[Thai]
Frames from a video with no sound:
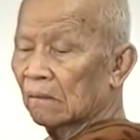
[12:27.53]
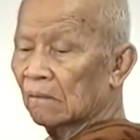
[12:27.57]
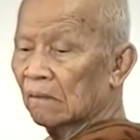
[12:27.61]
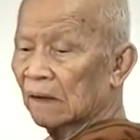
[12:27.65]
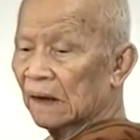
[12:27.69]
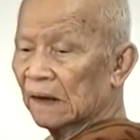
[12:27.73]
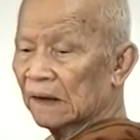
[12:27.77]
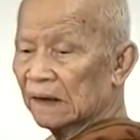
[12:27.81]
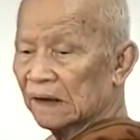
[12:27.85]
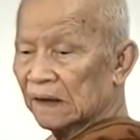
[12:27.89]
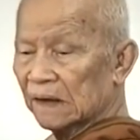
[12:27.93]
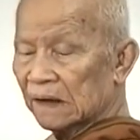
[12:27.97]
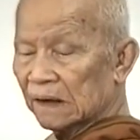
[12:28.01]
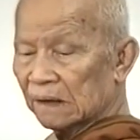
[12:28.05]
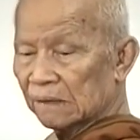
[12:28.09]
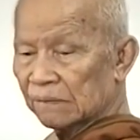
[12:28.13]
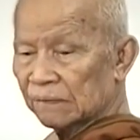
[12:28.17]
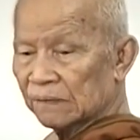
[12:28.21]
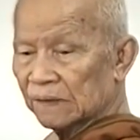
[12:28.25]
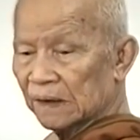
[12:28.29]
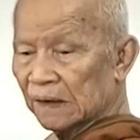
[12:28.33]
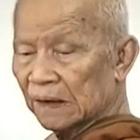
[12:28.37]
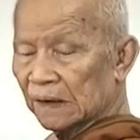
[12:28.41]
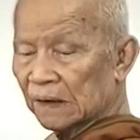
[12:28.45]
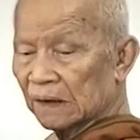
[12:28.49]
วันที่ยี่
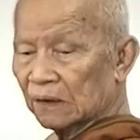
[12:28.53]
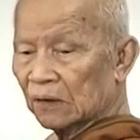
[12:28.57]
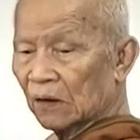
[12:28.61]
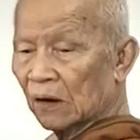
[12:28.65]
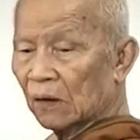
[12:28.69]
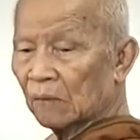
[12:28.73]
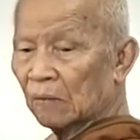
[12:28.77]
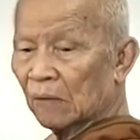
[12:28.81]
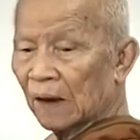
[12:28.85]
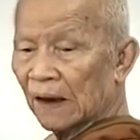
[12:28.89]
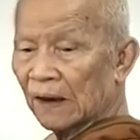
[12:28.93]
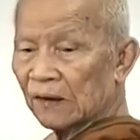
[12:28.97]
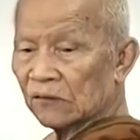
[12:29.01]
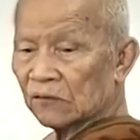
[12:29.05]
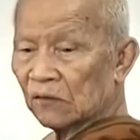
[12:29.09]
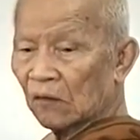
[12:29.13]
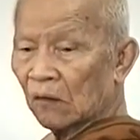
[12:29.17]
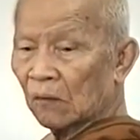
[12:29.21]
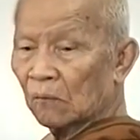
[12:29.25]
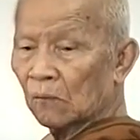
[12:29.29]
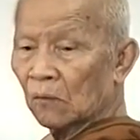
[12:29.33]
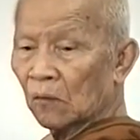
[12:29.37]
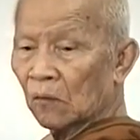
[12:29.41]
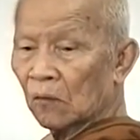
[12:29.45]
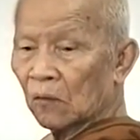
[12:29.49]
สี่ตอนบ่ายสอ
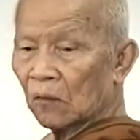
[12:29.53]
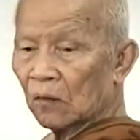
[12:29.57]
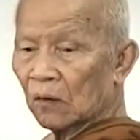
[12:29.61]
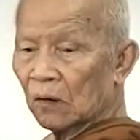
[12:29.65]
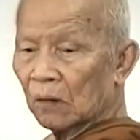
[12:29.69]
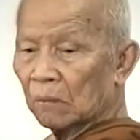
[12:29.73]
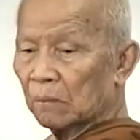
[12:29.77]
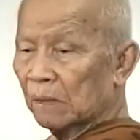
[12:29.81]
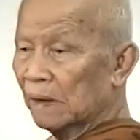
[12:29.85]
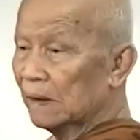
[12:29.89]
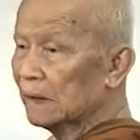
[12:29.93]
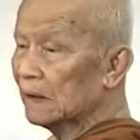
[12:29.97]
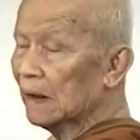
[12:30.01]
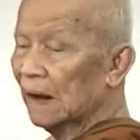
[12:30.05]
งโมงก็ไป